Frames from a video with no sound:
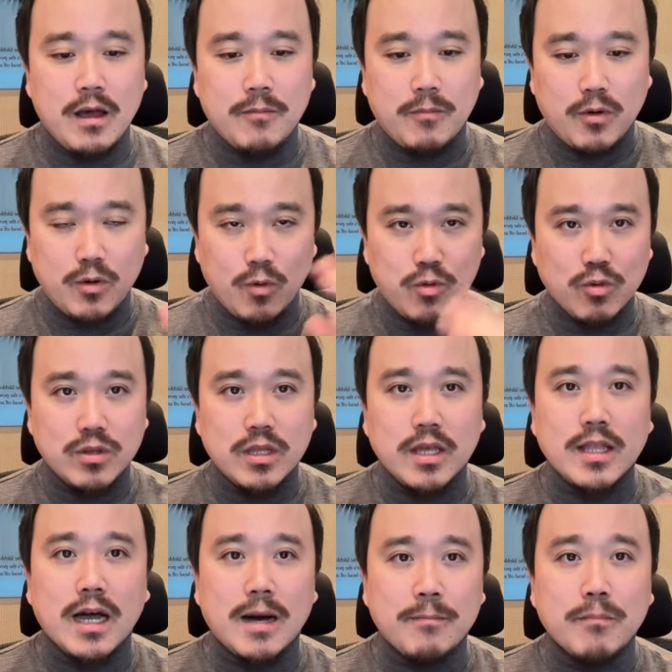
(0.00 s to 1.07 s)
뭐
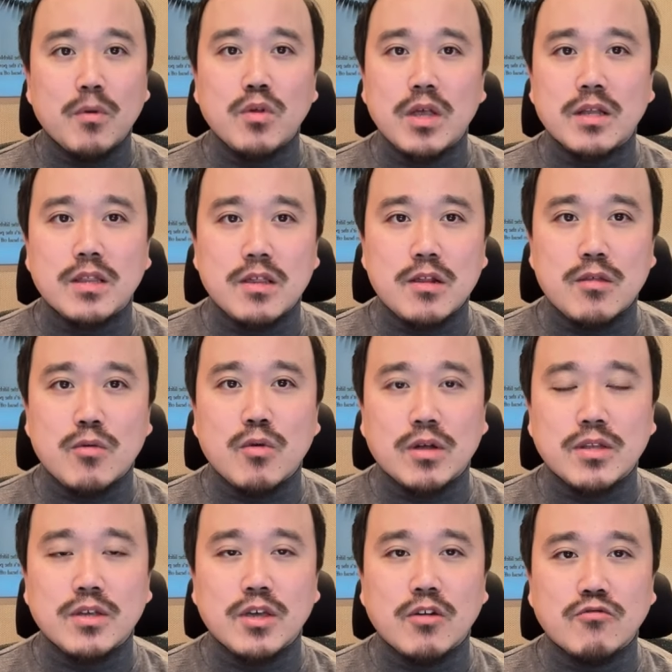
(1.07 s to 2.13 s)
요소태나 암모니아태 질소
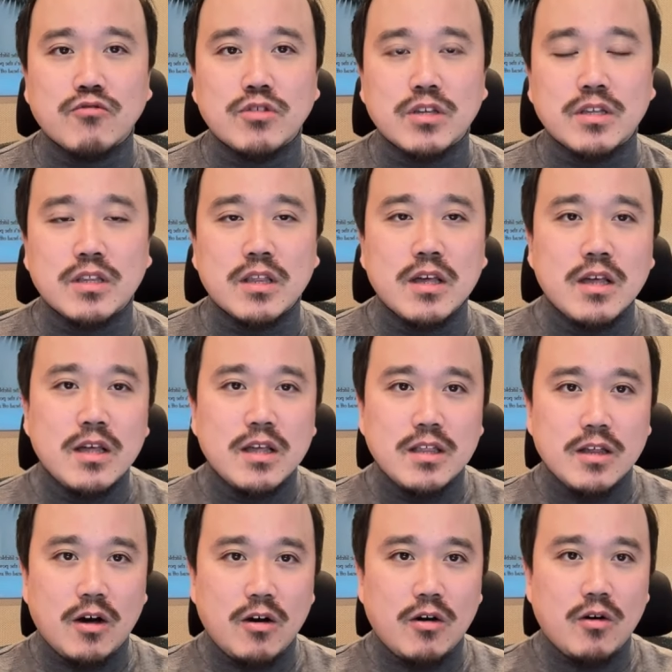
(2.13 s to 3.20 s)
같은 경우는
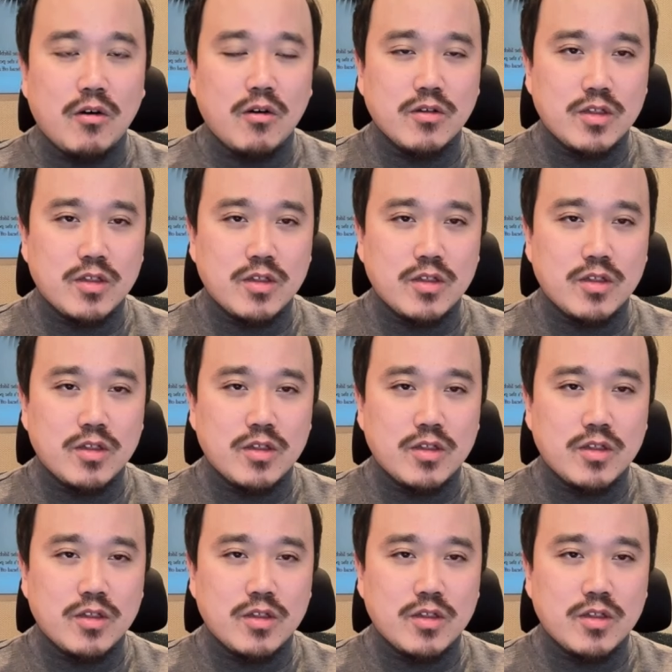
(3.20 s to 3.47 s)
어,